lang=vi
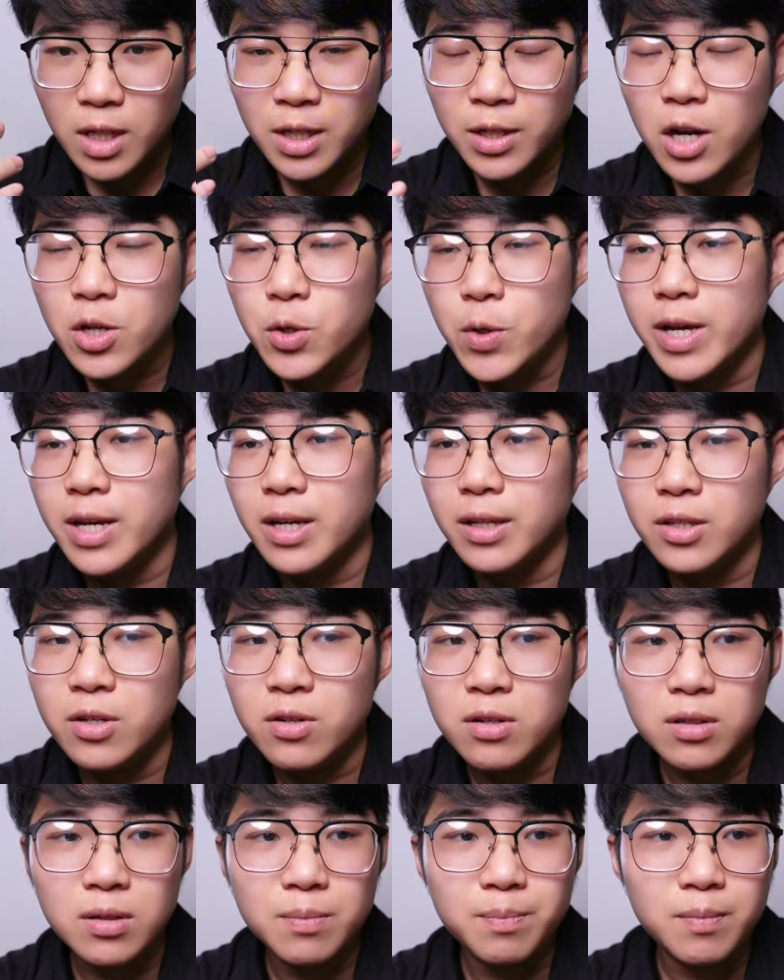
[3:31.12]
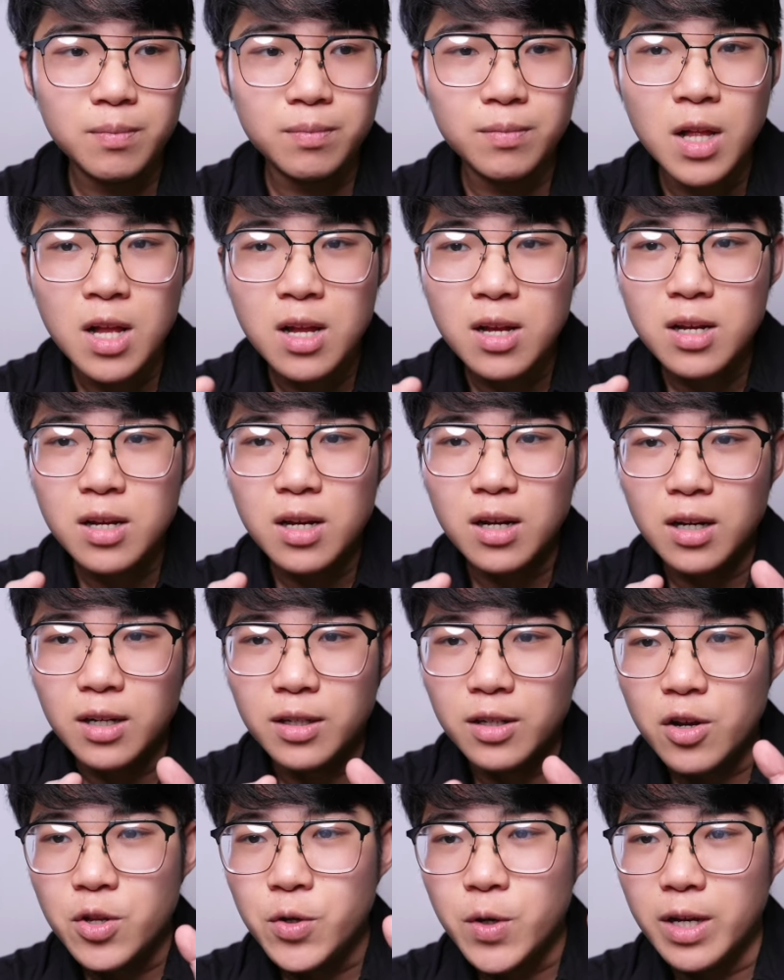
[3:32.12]
nói chuyện trước uh,
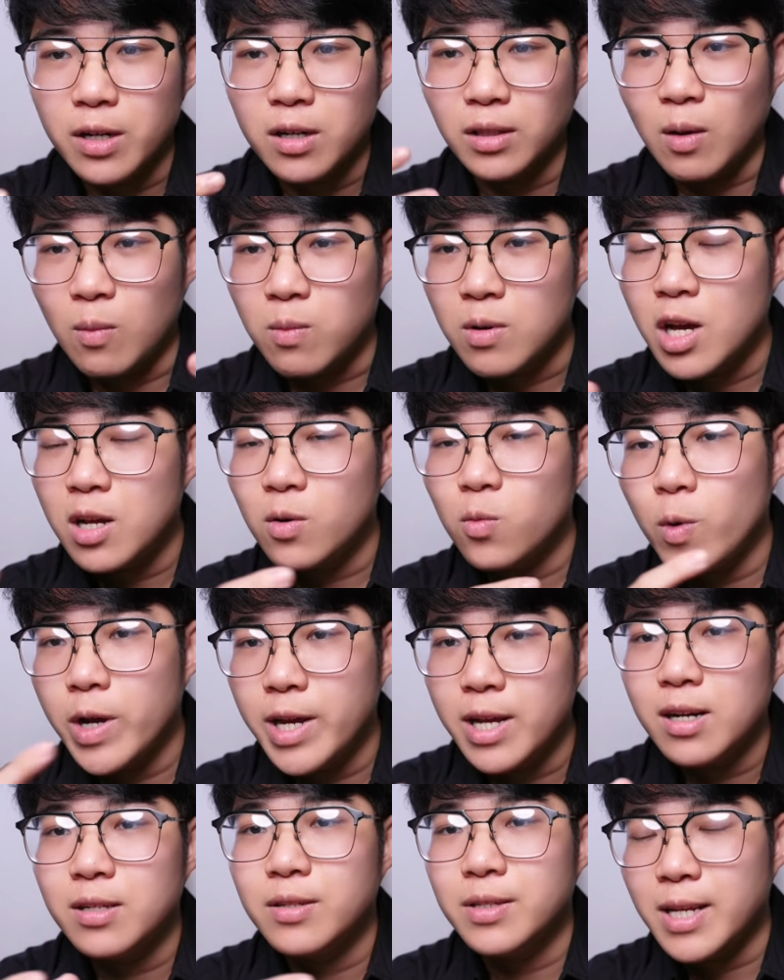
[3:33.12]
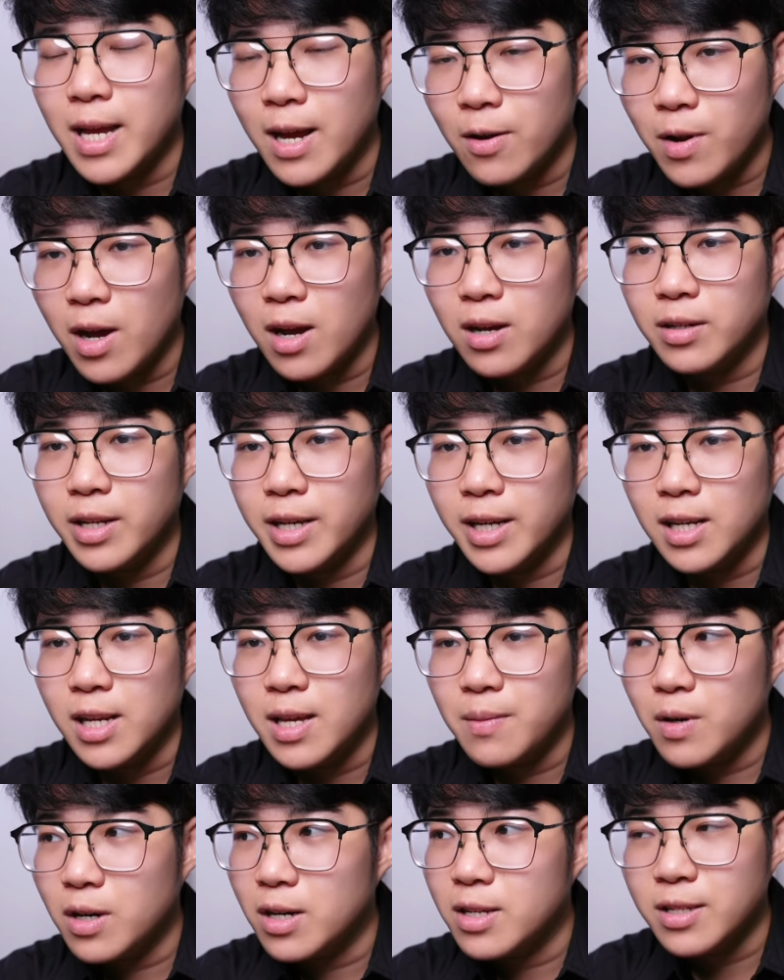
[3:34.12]
nói chuyện là tổng kết quý rồi sao đó thì cái
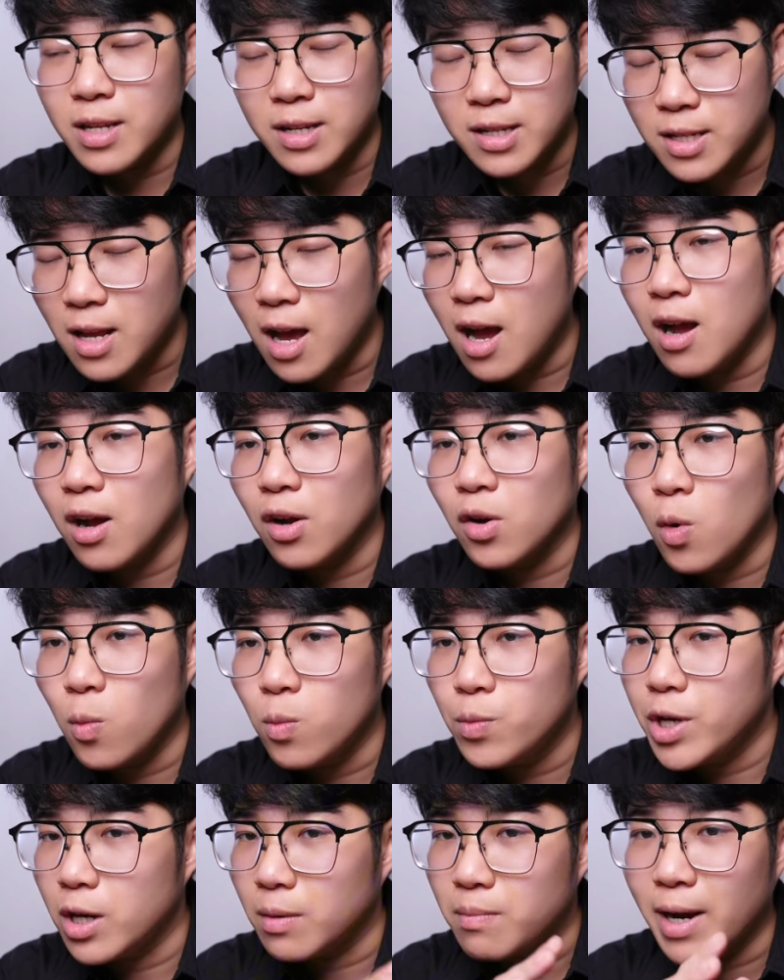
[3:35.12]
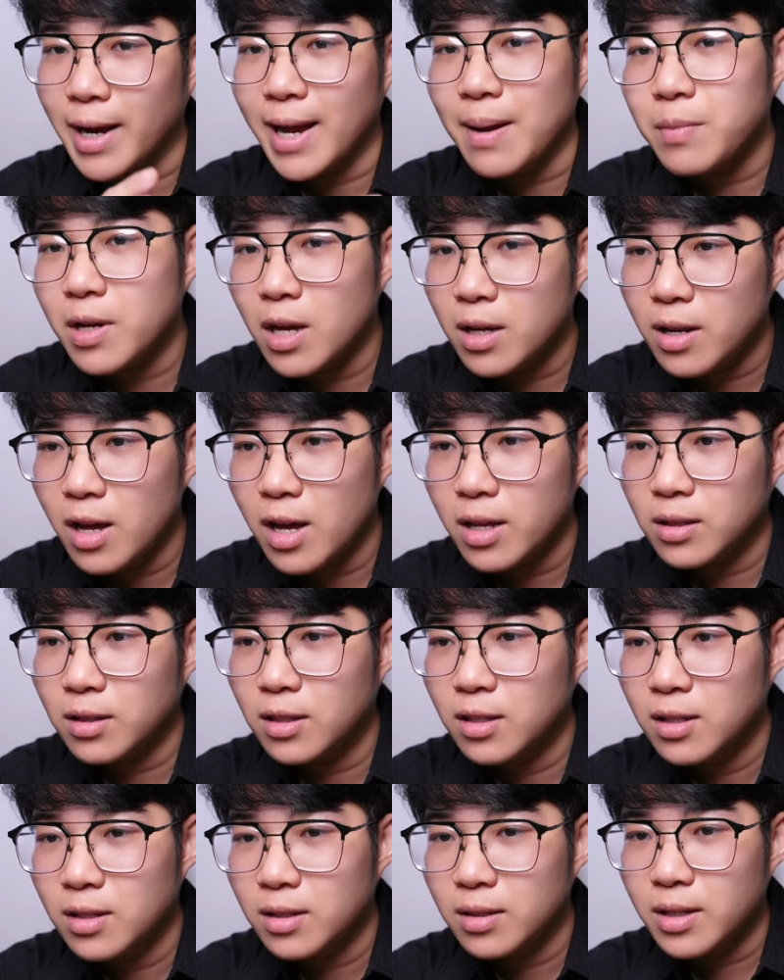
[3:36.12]
clip rất là xịn sò cũng dựng bằng cáp kết hết
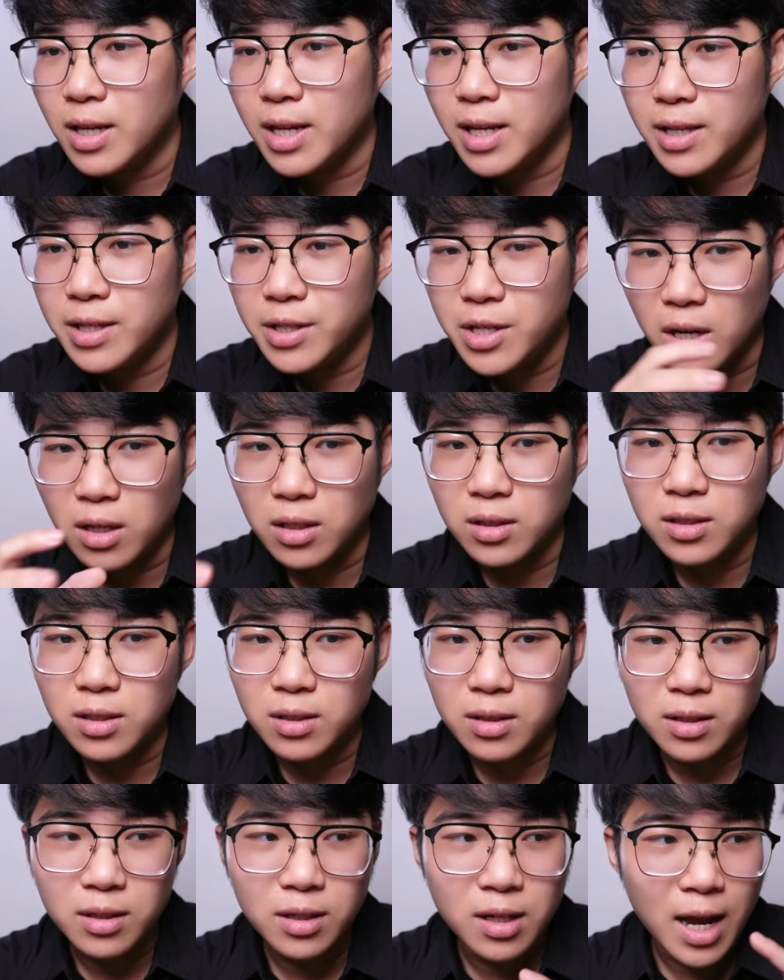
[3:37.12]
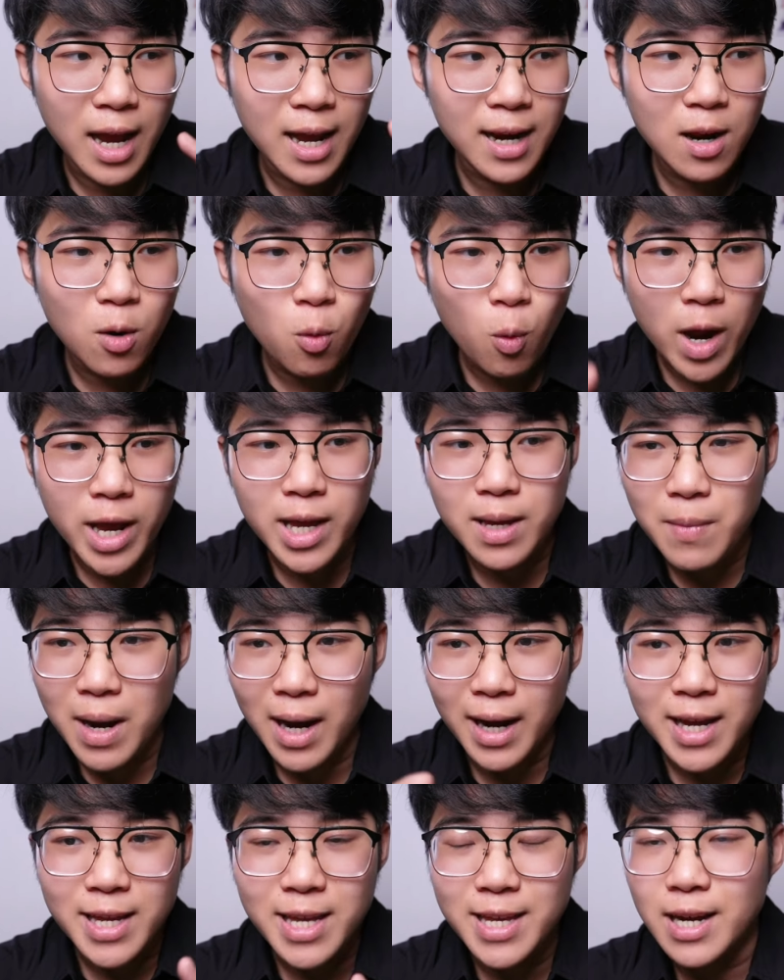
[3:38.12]
thì dựng hay là quay
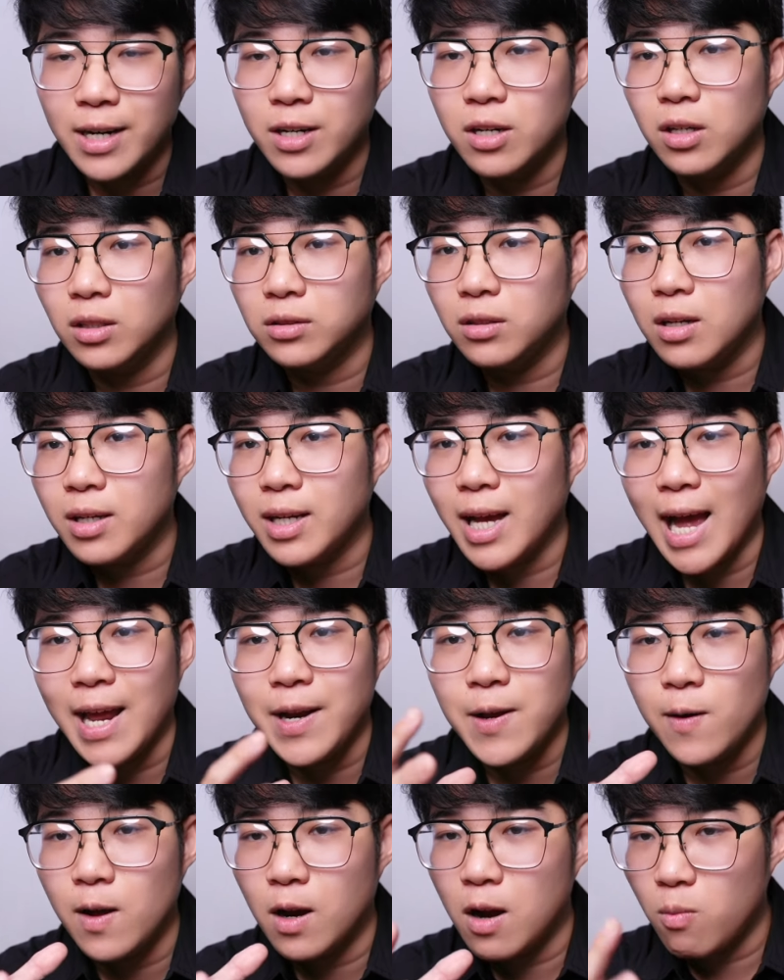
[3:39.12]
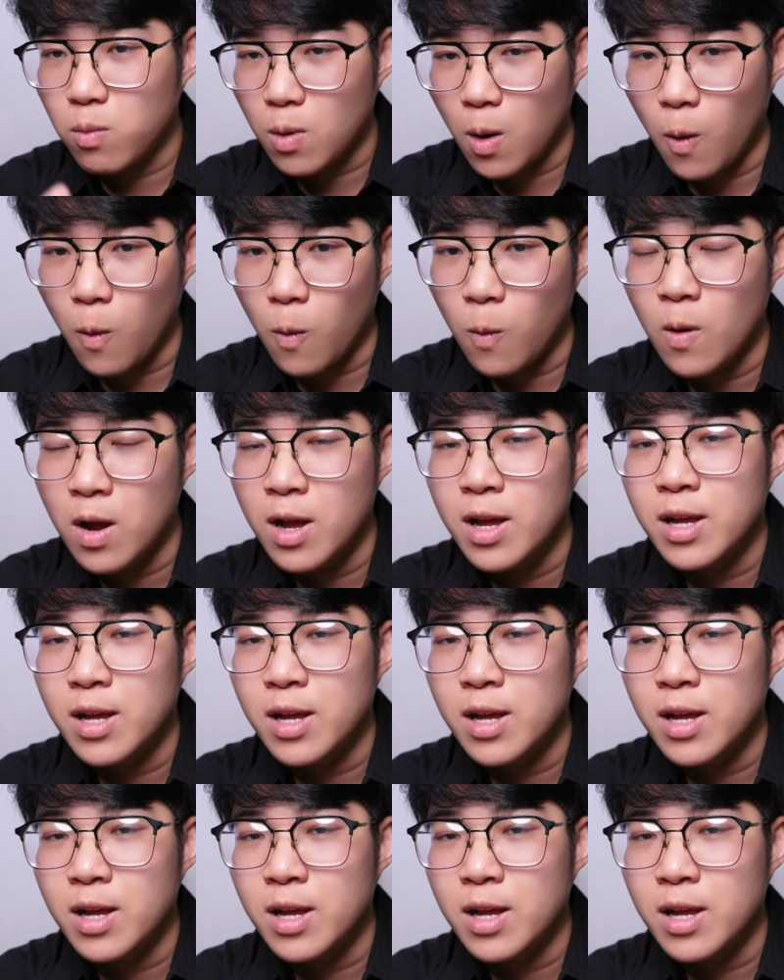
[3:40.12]
bằng cái gì chăng nữa tất cả đều là công cụ